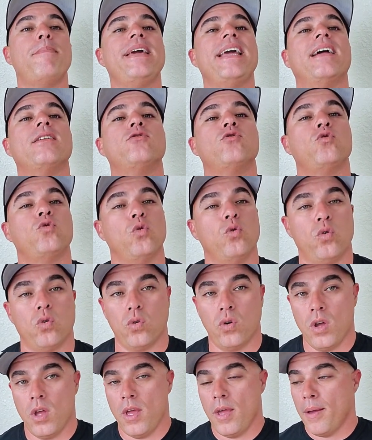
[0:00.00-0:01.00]
bien duro.
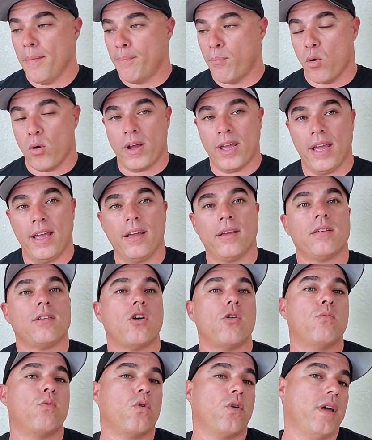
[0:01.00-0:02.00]
Porque,
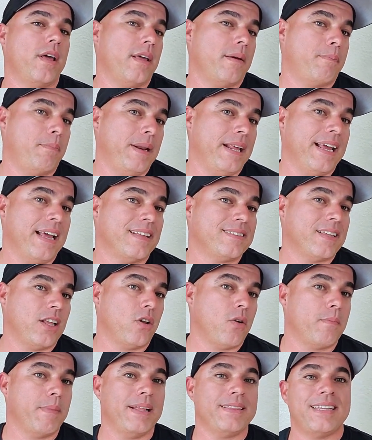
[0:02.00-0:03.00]
como expliqué
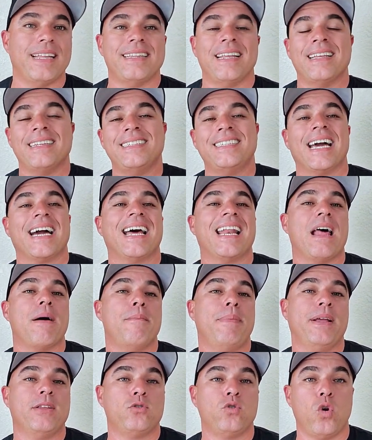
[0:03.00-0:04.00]
anteriormente, necesitan hablar
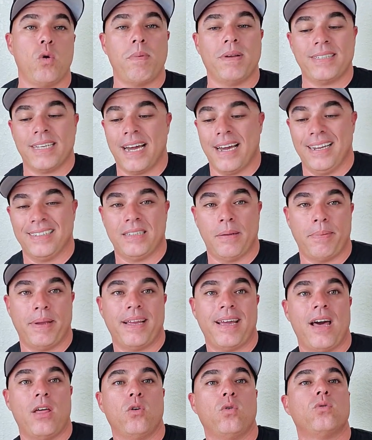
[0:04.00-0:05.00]
bien duro para sacar ese
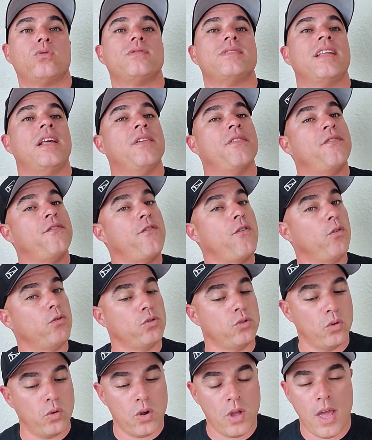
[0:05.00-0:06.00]
pescado del
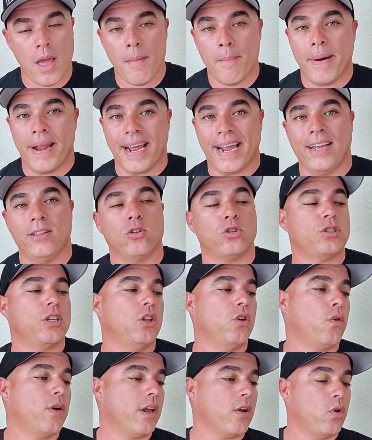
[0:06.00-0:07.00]
fondo, para que no se
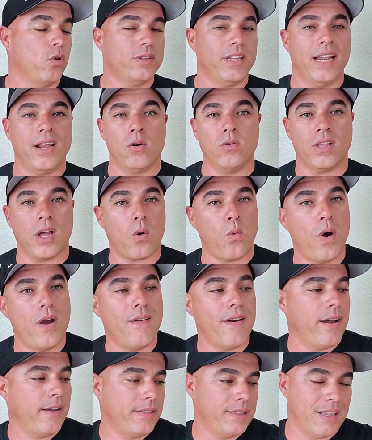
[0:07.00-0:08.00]
logre esconder en una
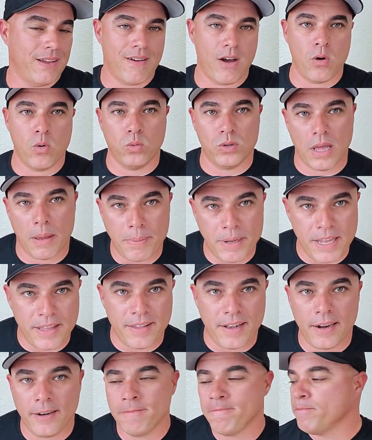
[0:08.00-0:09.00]
cueva, debajo de una
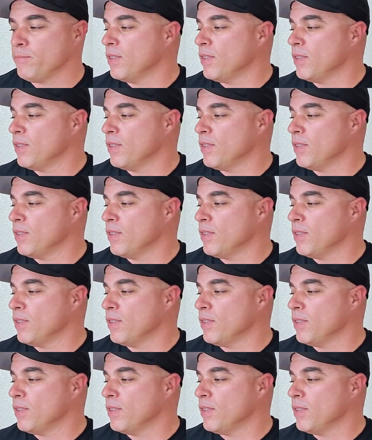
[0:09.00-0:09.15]
piedra.